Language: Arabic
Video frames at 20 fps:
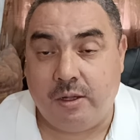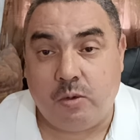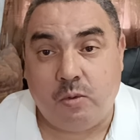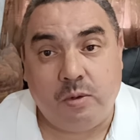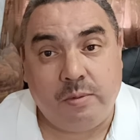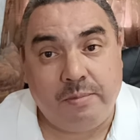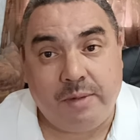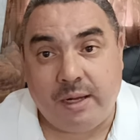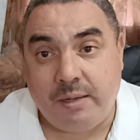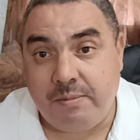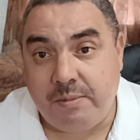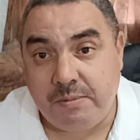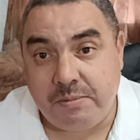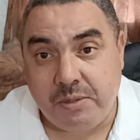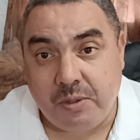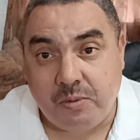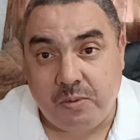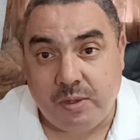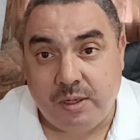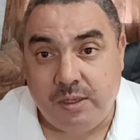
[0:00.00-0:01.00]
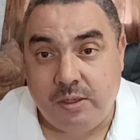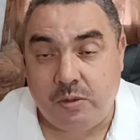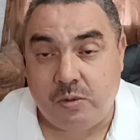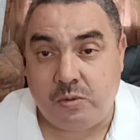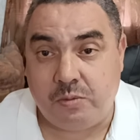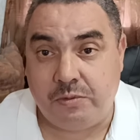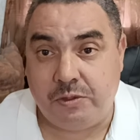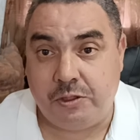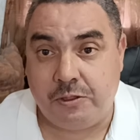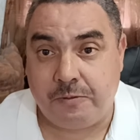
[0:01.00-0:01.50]
والمغرب ما مسوق
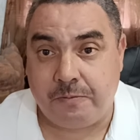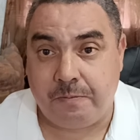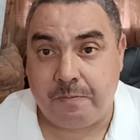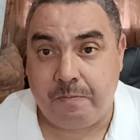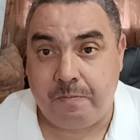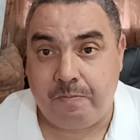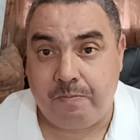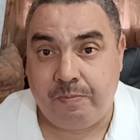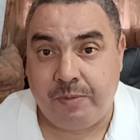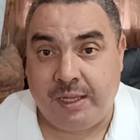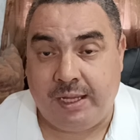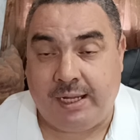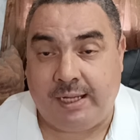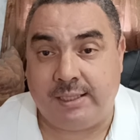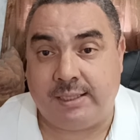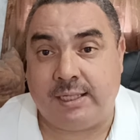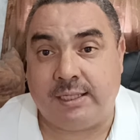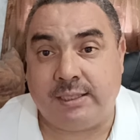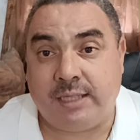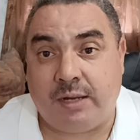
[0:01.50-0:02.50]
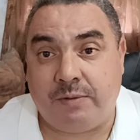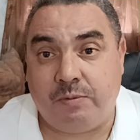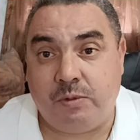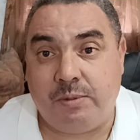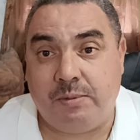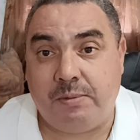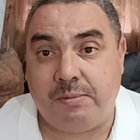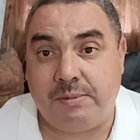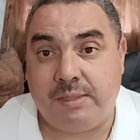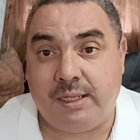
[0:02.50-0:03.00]
ليهمش حيت كتعرفوا
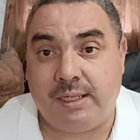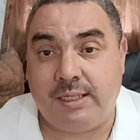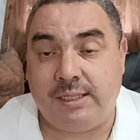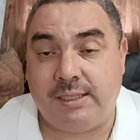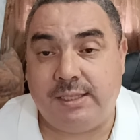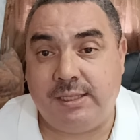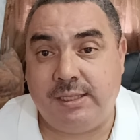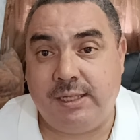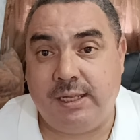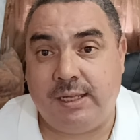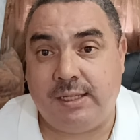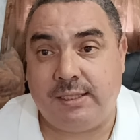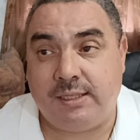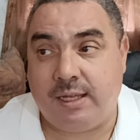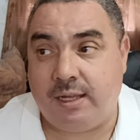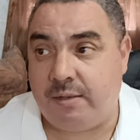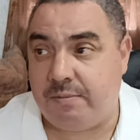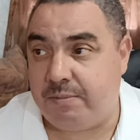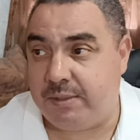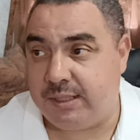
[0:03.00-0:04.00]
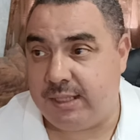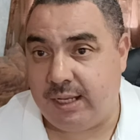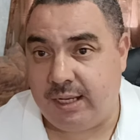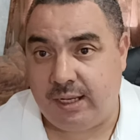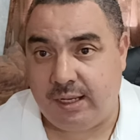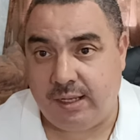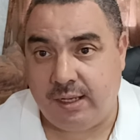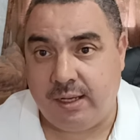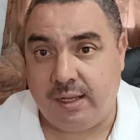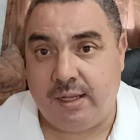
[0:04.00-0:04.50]
دابا مثلا السياسه
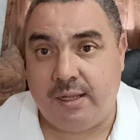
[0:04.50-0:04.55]
مثلا